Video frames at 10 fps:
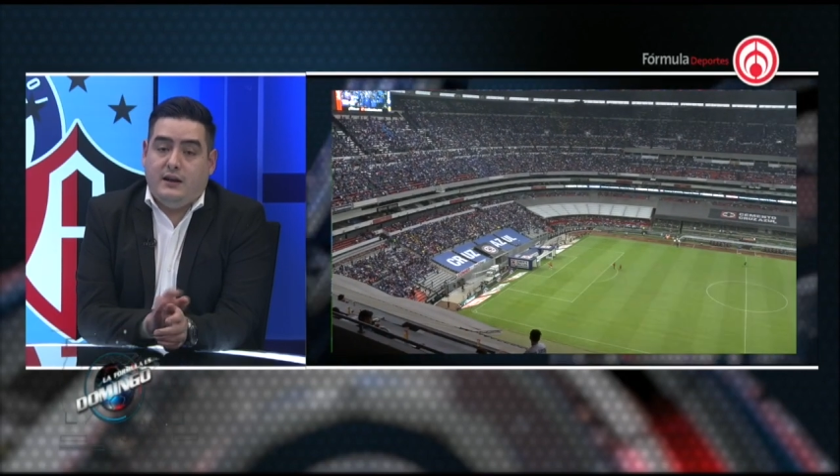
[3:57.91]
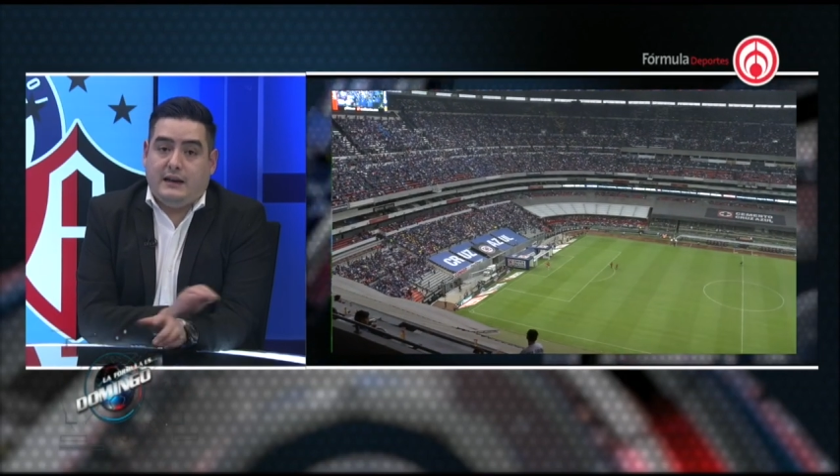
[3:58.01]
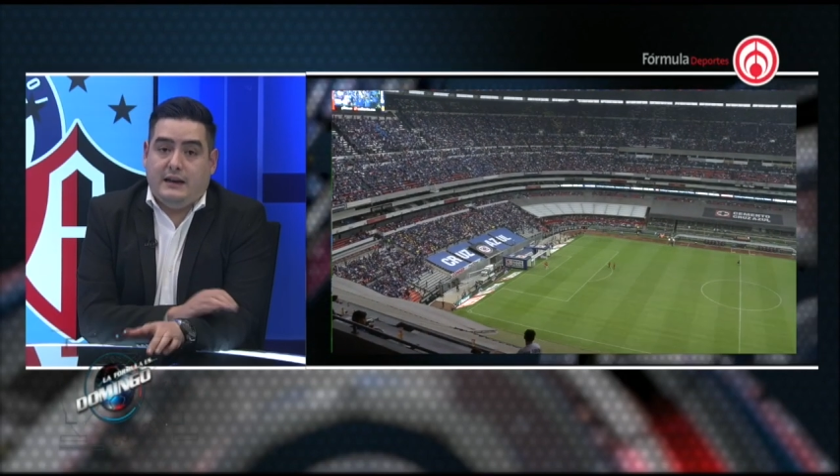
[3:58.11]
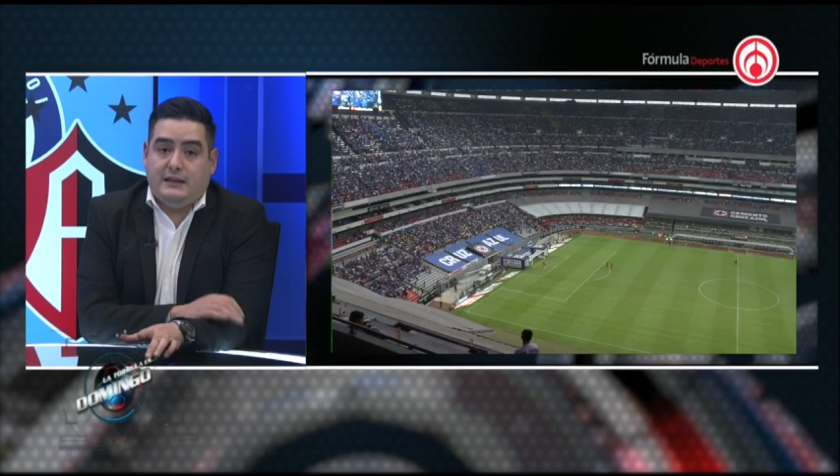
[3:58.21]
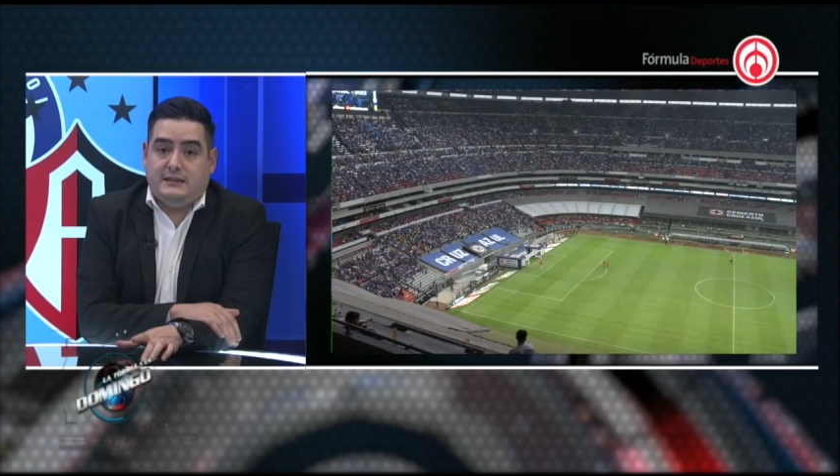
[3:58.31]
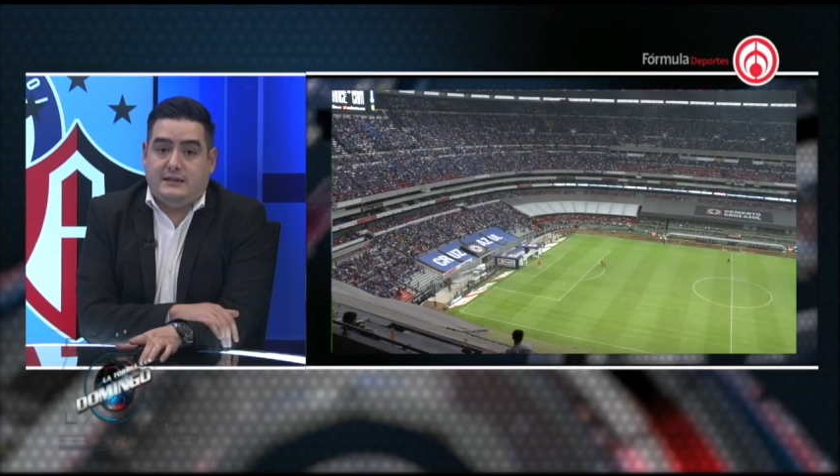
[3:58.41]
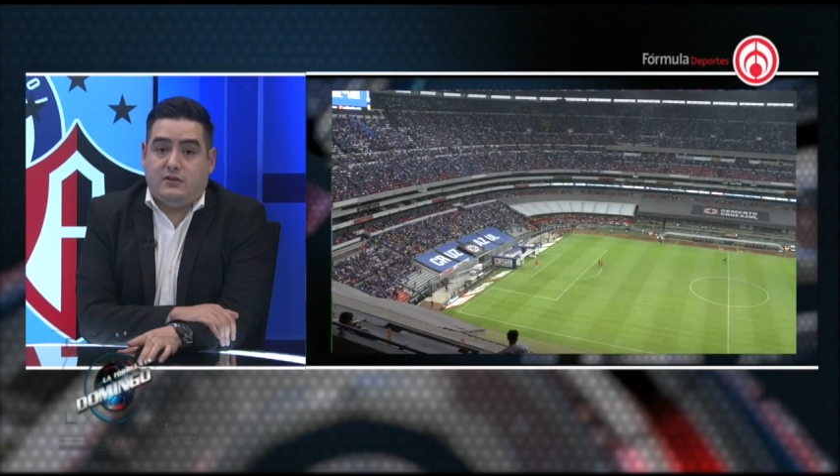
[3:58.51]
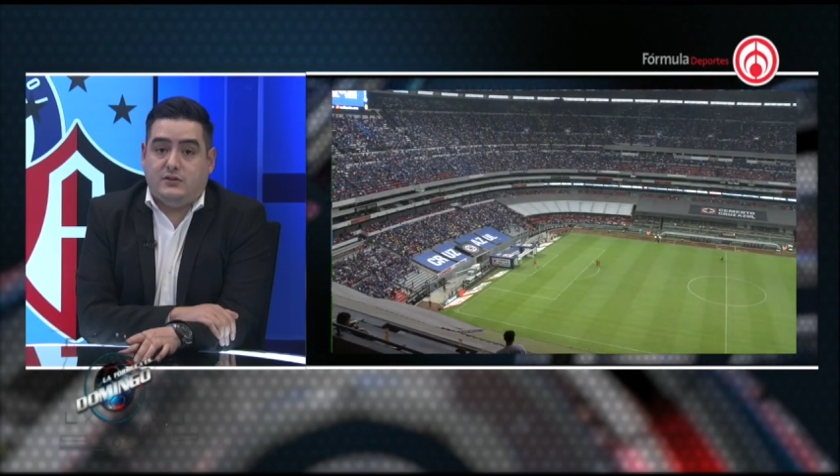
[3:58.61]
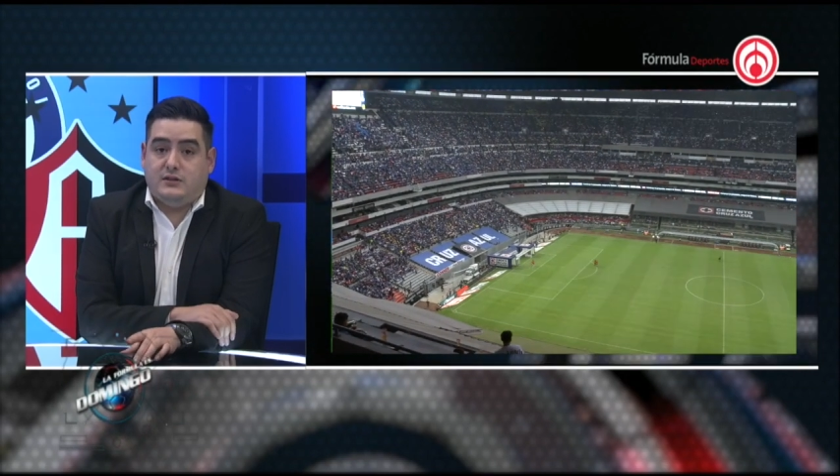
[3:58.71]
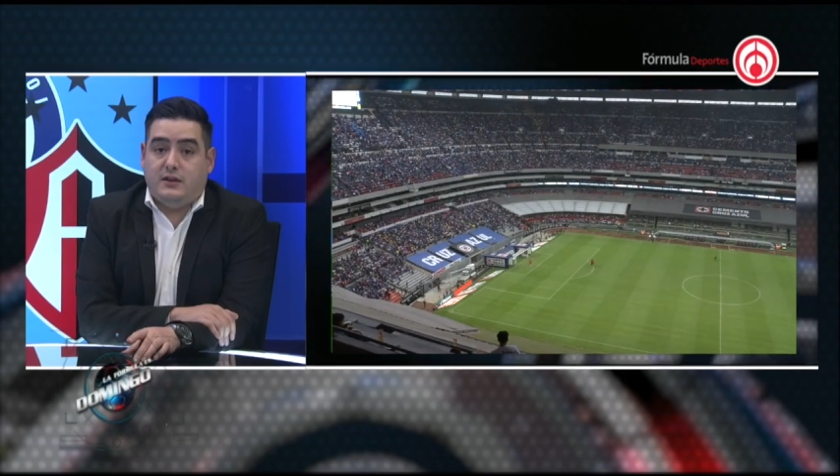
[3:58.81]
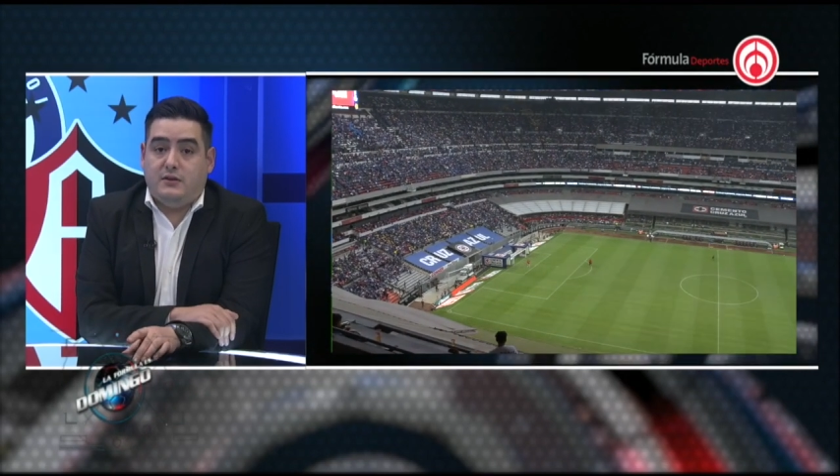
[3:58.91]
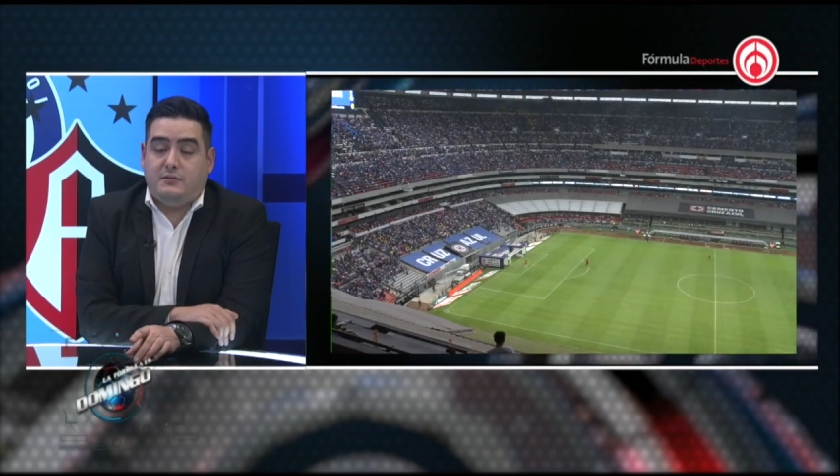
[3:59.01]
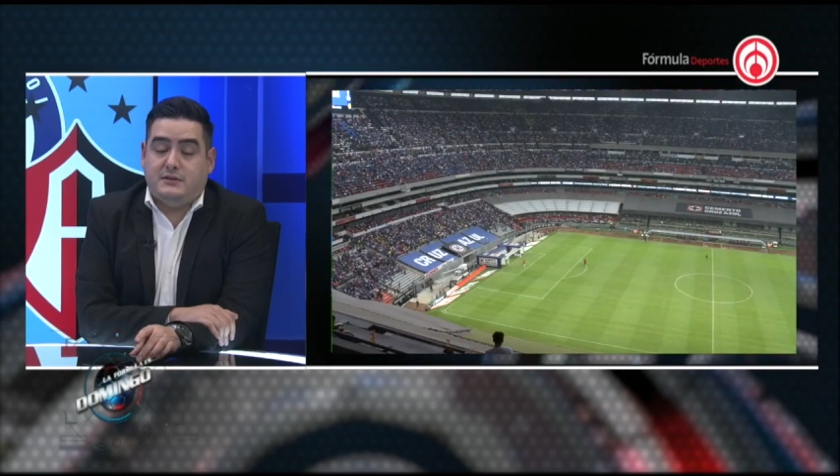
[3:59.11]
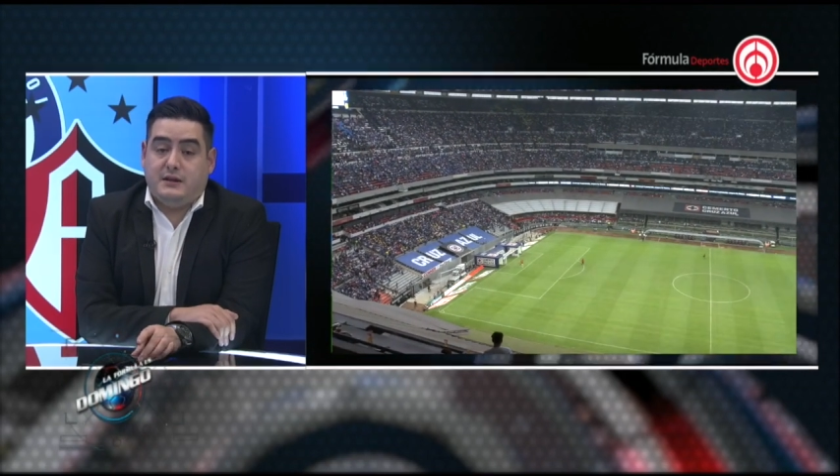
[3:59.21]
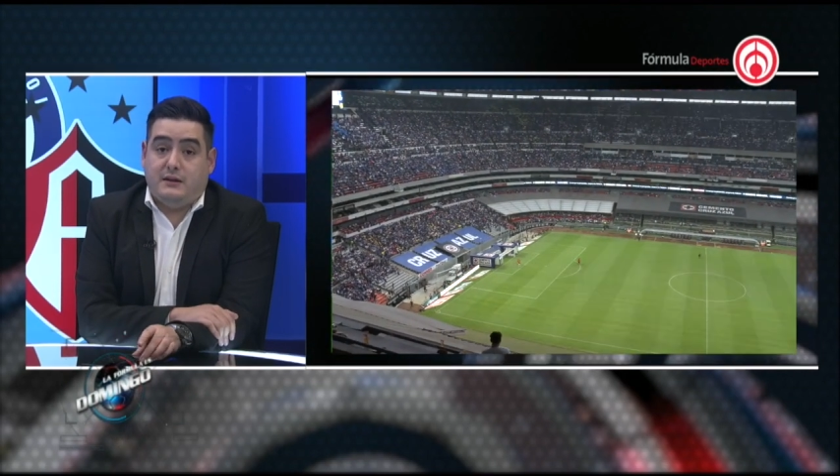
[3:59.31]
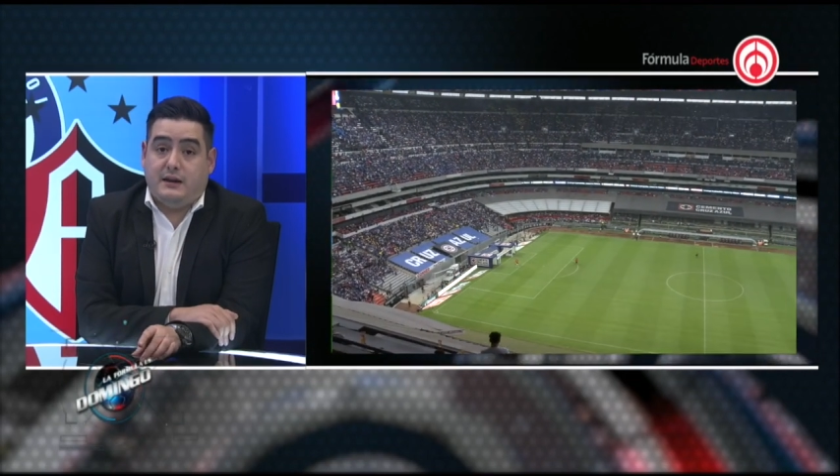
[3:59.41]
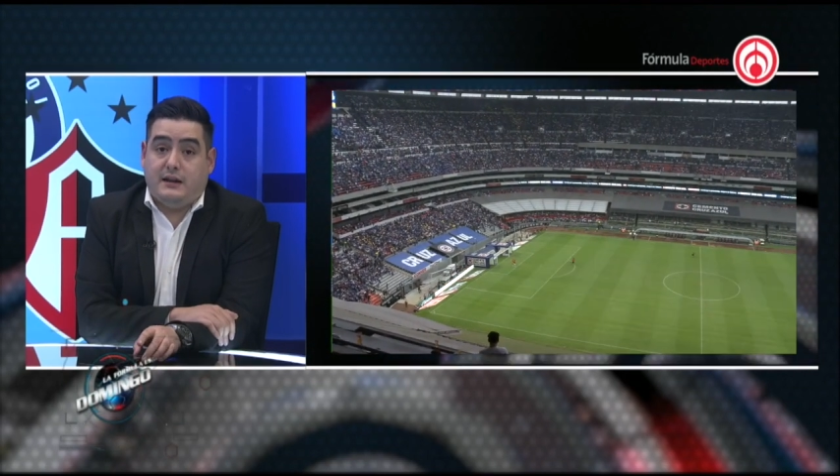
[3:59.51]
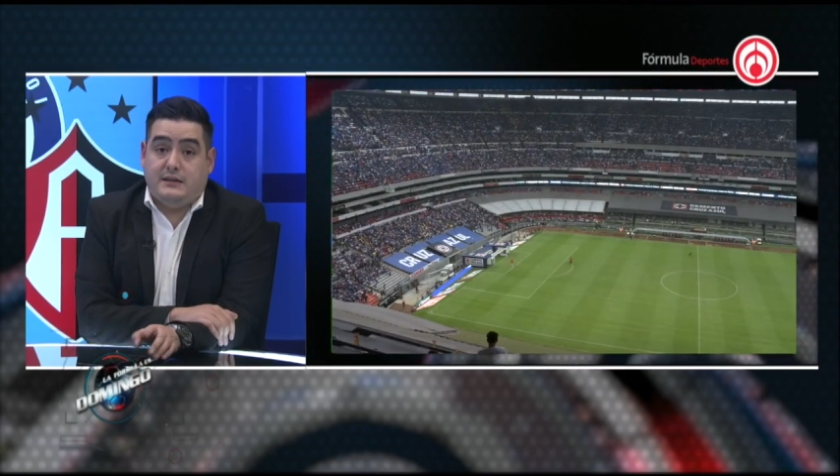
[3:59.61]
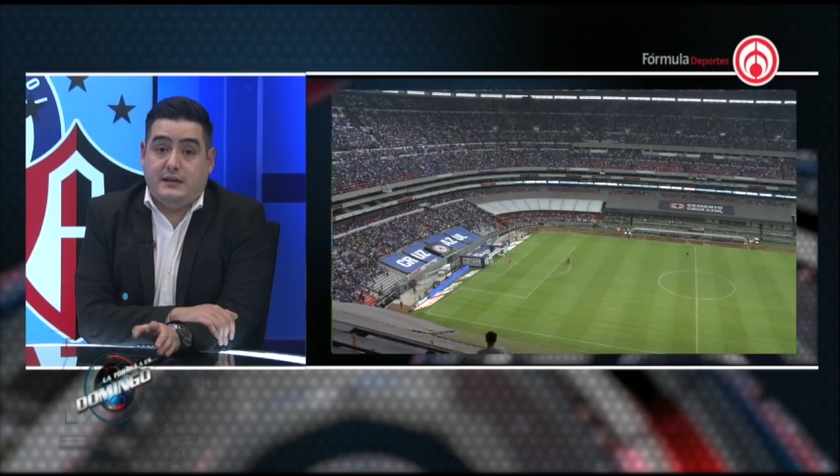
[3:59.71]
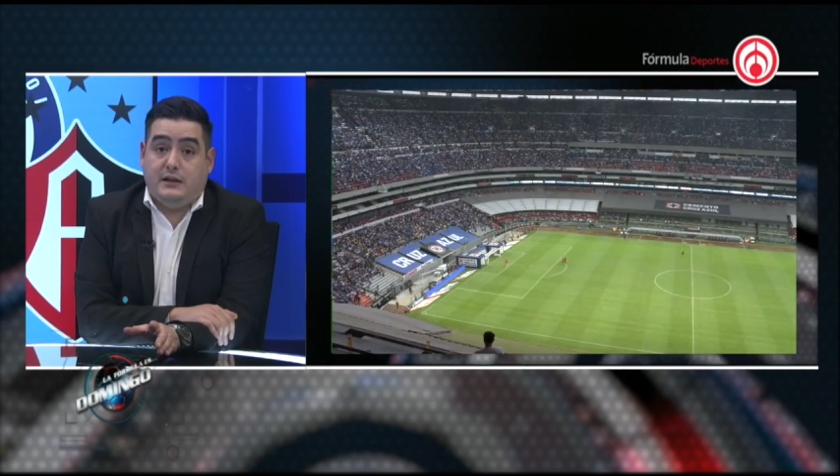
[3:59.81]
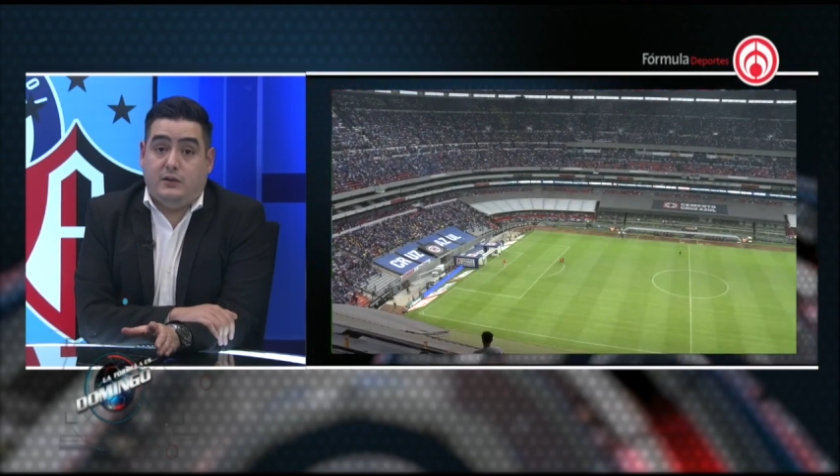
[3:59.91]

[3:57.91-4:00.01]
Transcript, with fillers: que les está costando y vamos a ver si el